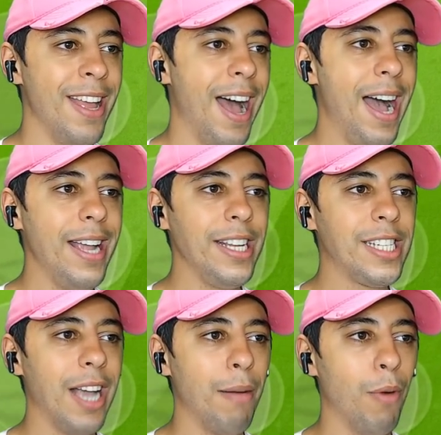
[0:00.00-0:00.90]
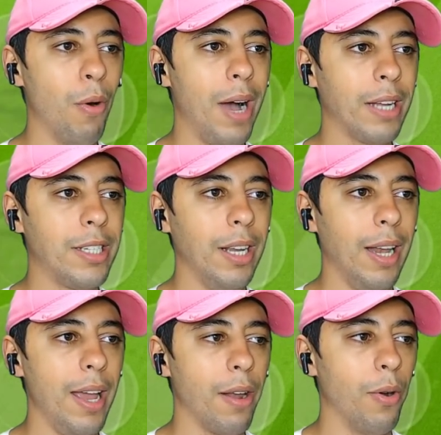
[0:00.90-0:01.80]
Aí chamou o
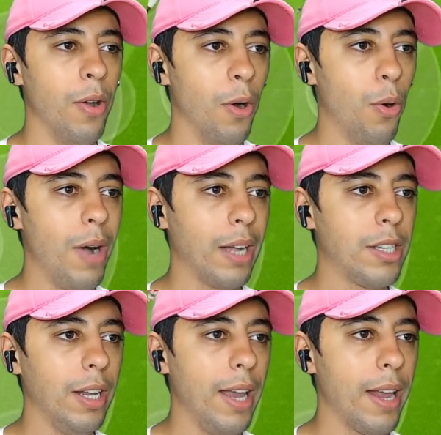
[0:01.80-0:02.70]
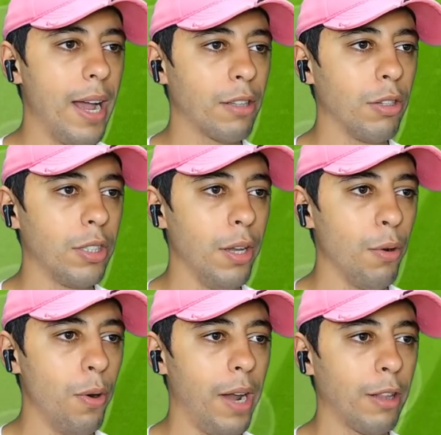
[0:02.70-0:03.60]
artilheiro. O artilheiraço
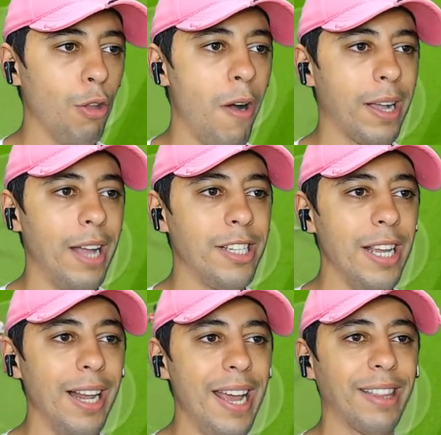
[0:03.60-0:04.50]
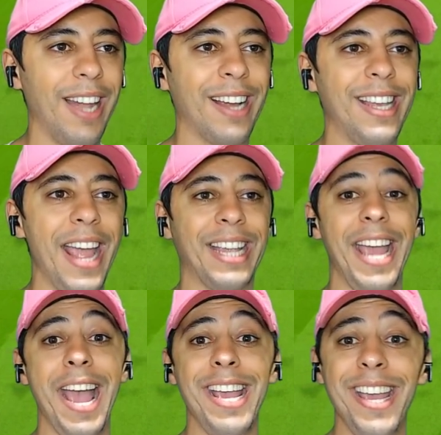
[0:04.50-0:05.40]
segura, toca de letra. Que que
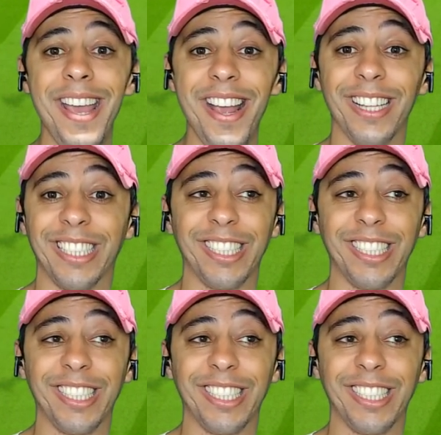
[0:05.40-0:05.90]
é isso?